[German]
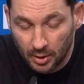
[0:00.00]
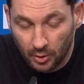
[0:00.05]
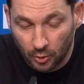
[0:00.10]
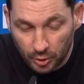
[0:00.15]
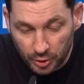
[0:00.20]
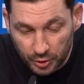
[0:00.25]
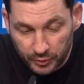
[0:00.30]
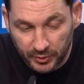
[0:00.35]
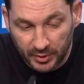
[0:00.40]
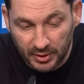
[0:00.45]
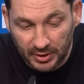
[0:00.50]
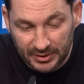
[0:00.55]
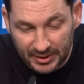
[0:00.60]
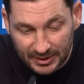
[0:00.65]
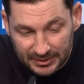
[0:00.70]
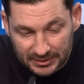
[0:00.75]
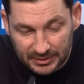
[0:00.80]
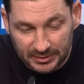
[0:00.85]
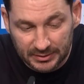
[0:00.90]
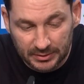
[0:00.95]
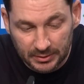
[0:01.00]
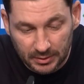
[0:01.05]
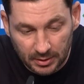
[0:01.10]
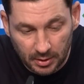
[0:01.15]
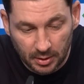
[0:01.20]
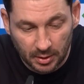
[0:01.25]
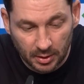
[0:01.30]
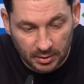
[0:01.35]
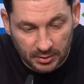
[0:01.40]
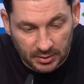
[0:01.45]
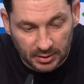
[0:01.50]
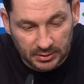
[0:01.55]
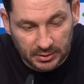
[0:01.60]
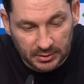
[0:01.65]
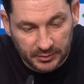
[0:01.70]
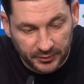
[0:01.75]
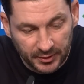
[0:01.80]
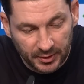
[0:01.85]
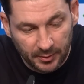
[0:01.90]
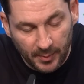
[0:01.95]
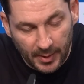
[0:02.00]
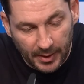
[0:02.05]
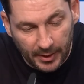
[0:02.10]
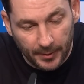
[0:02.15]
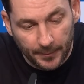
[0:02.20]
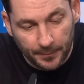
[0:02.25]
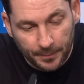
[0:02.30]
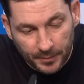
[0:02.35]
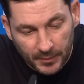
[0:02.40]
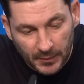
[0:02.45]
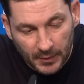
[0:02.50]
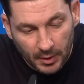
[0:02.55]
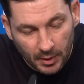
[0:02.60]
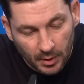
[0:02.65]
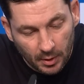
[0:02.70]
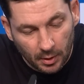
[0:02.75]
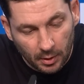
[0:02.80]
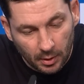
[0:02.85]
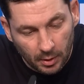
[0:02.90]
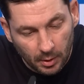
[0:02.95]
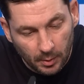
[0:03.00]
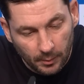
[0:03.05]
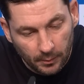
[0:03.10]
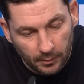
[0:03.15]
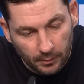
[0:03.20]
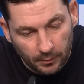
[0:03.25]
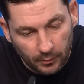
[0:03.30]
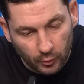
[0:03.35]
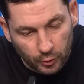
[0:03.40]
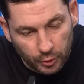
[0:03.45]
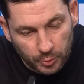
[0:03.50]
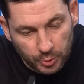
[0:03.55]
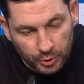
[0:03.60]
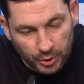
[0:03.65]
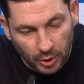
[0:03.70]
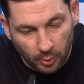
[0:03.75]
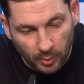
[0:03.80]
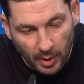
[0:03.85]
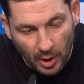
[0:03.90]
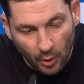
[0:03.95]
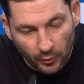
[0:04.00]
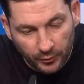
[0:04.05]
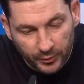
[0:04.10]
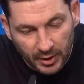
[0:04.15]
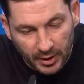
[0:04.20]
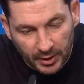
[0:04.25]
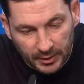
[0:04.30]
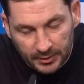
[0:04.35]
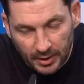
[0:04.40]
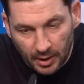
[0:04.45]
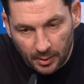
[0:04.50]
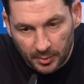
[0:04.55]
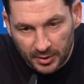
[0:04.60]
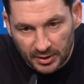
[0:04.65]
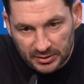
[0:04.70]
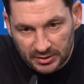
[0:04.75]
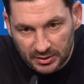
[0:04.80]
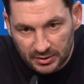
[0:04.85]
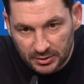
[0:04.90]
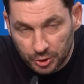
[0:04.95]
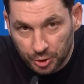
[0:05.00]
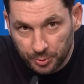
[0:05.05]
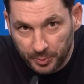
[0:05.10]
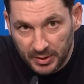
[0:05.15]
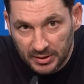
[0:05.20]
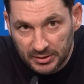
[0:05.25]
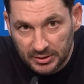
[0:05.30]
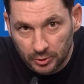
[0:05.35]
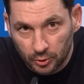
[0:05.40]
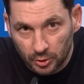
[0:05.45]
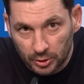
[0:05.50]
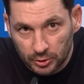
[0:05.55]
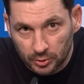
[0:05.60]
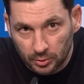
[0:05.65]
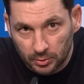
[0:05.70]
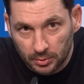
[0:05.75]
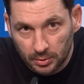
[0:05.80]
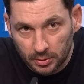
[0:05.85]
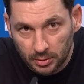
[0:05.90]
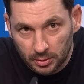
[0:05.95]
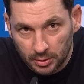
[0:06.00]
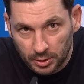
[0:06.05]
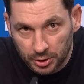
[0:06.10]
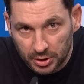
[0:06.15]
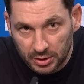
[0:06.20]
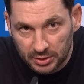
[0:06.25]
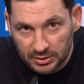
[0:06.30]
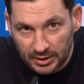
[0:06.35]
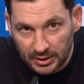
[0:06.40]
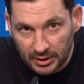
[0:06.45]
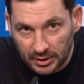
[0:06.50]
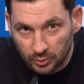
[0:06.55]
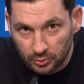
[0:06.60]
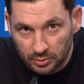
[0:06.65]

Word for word: Und ich finde, das ist, das ist viel mehr, ähm, wo ich mich darüber aufgeregt habe, dass er diese Spielsituation nicht gesehen hat.